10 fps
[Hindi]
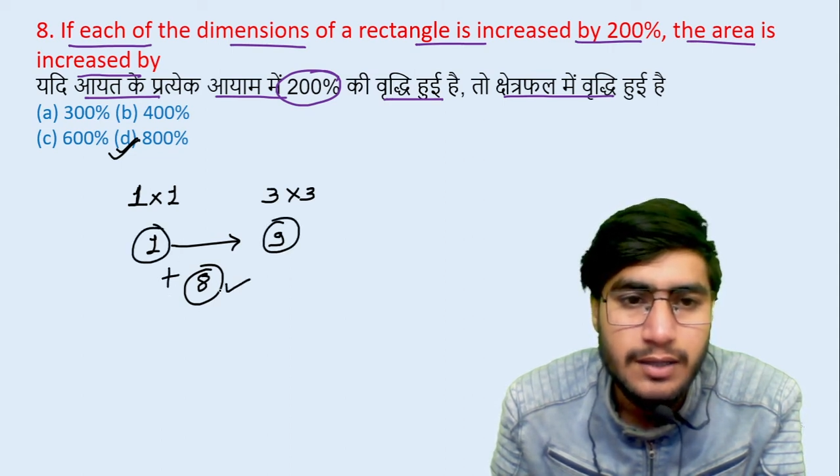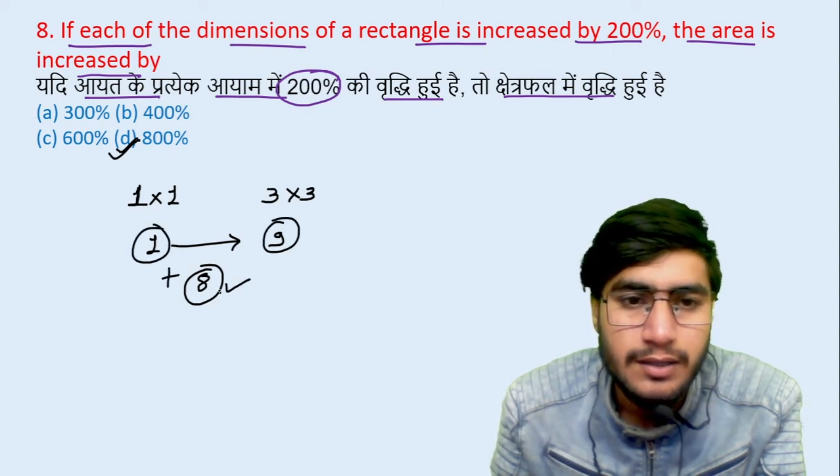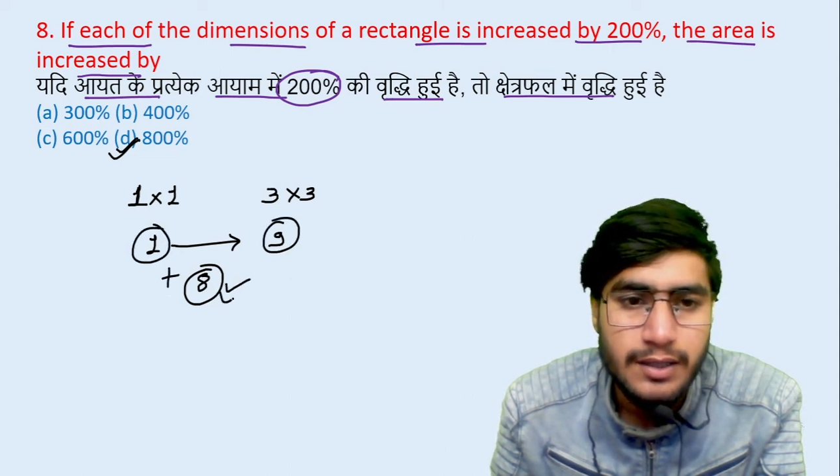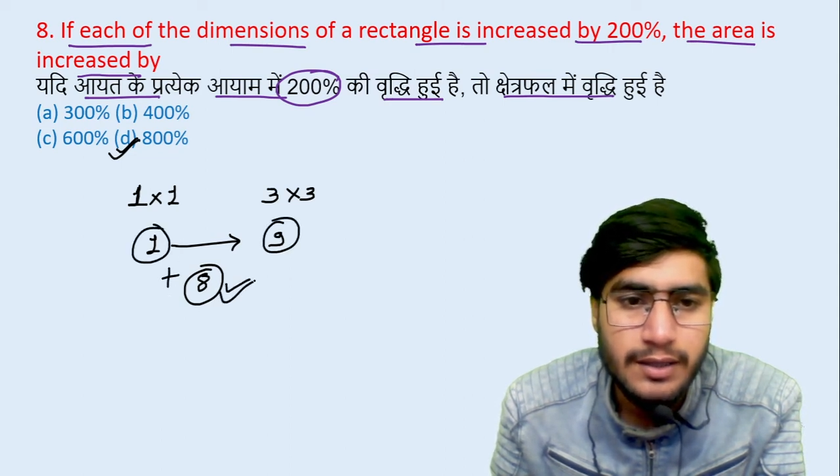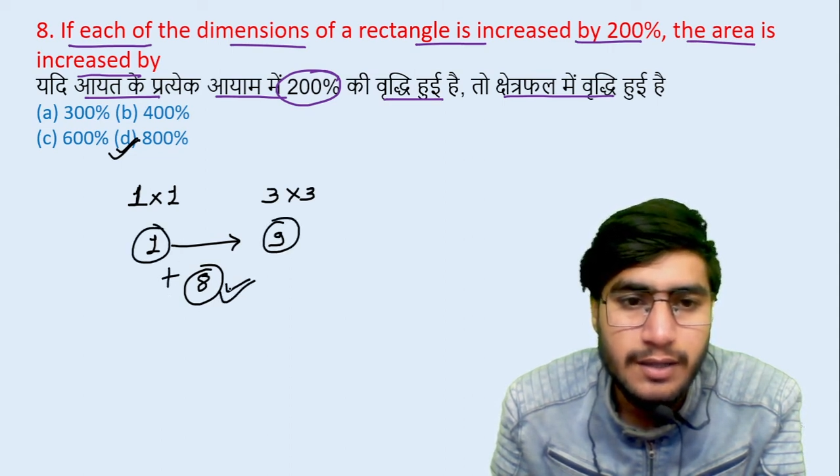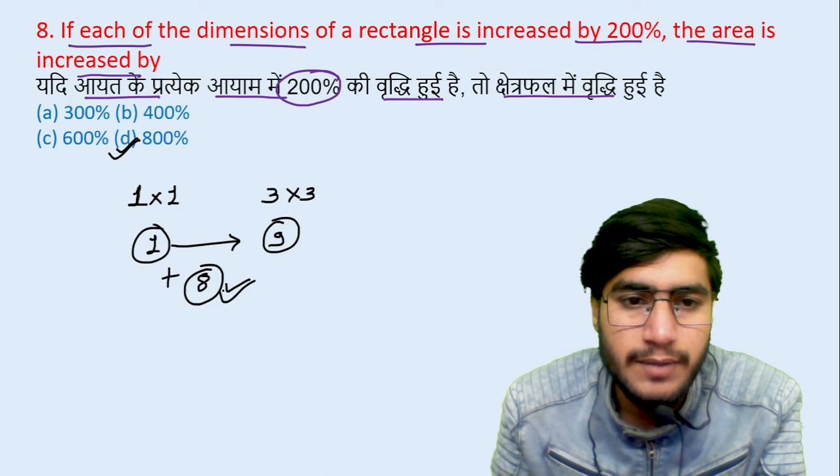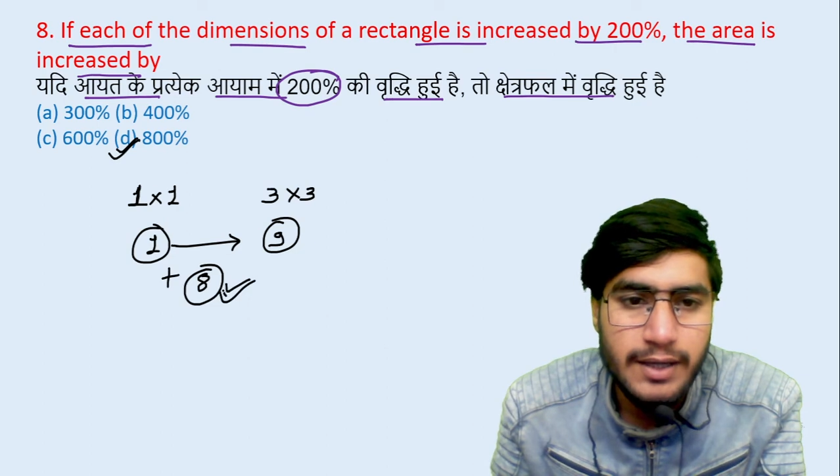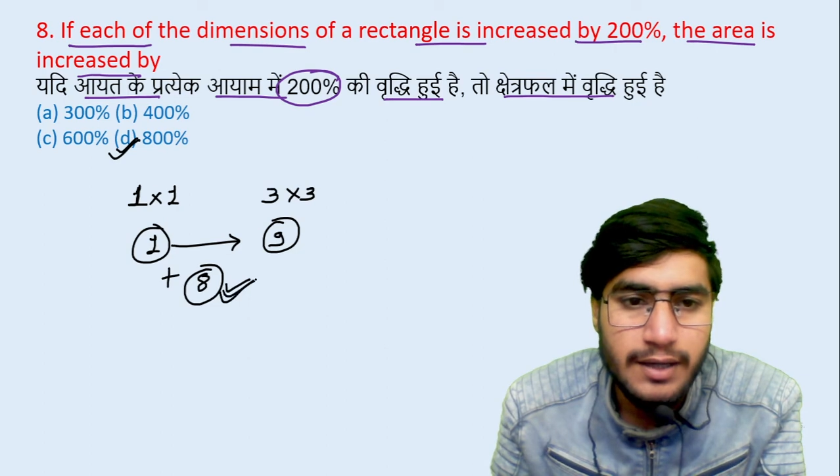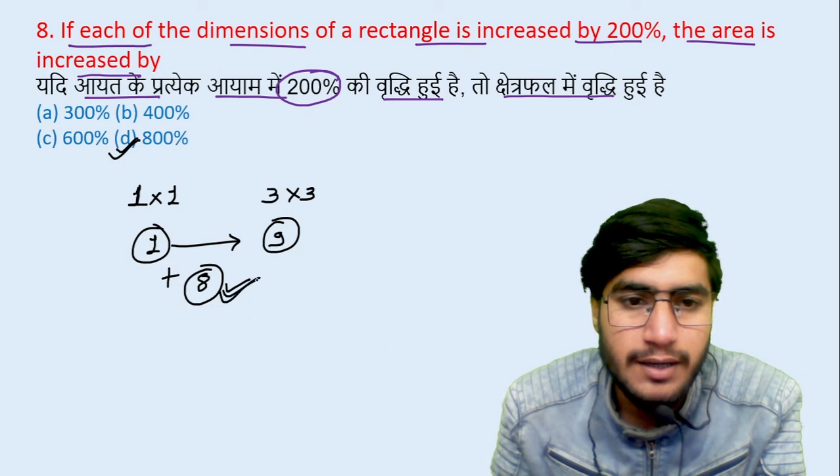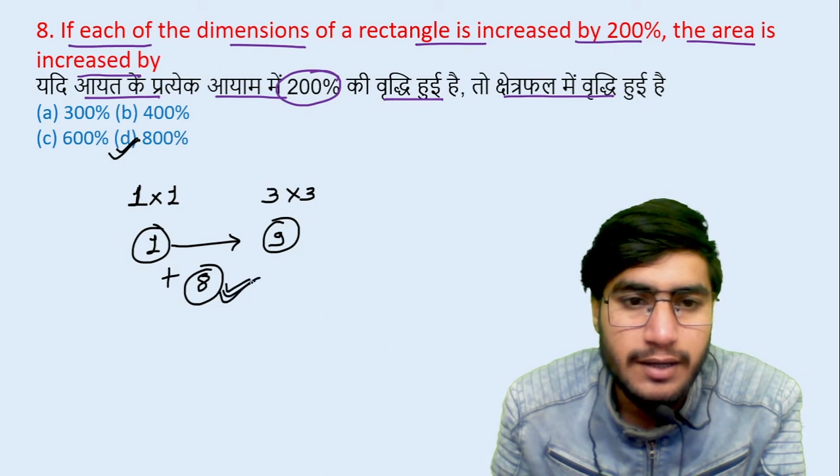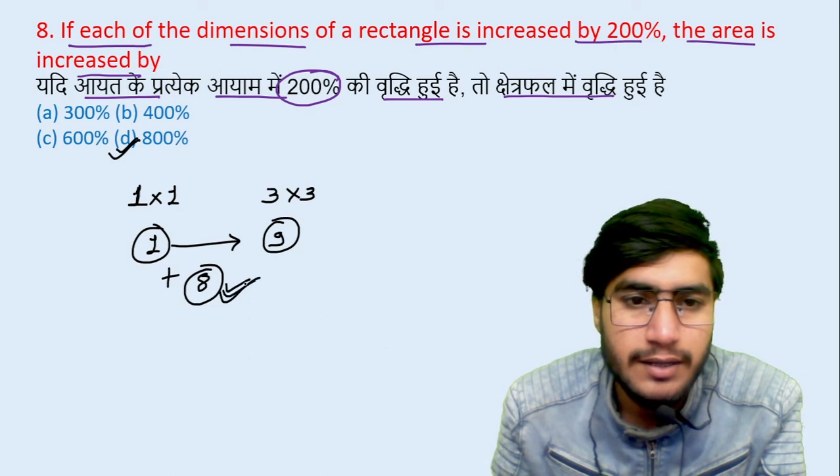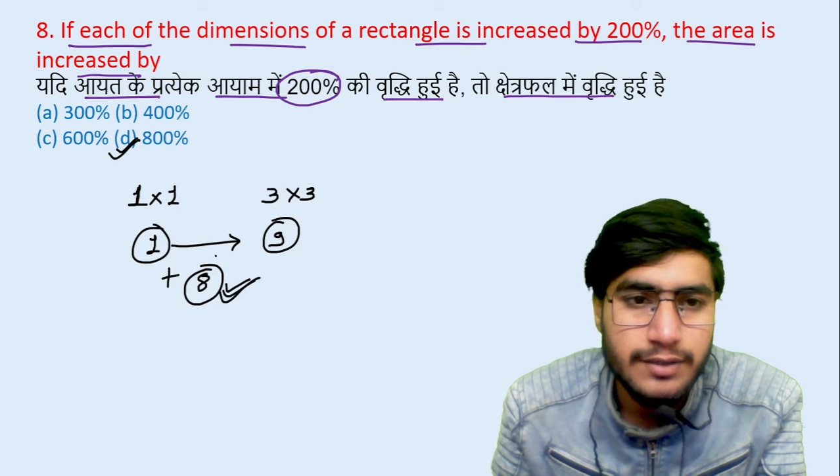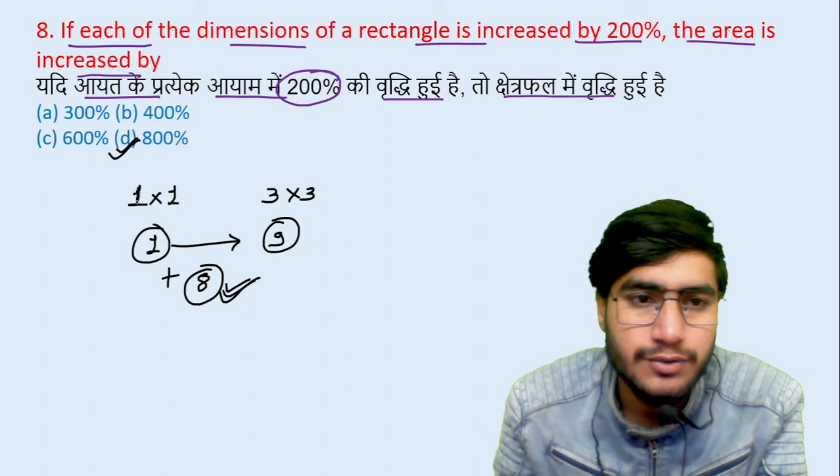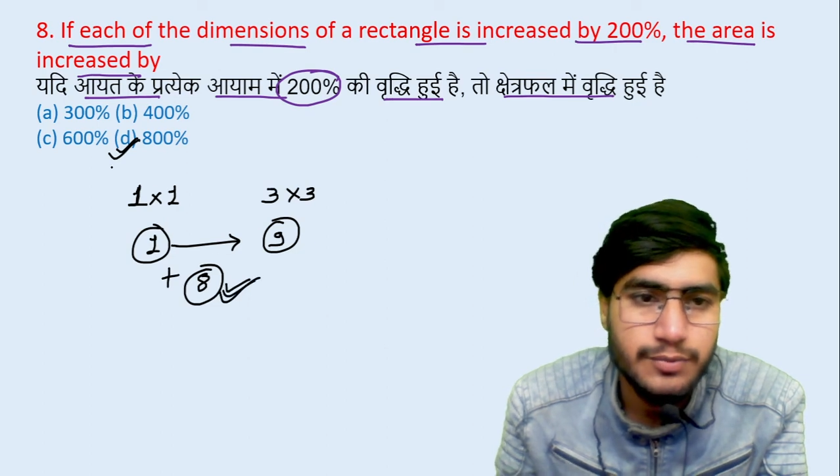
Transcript: कितना बढ़ गया आठ सौ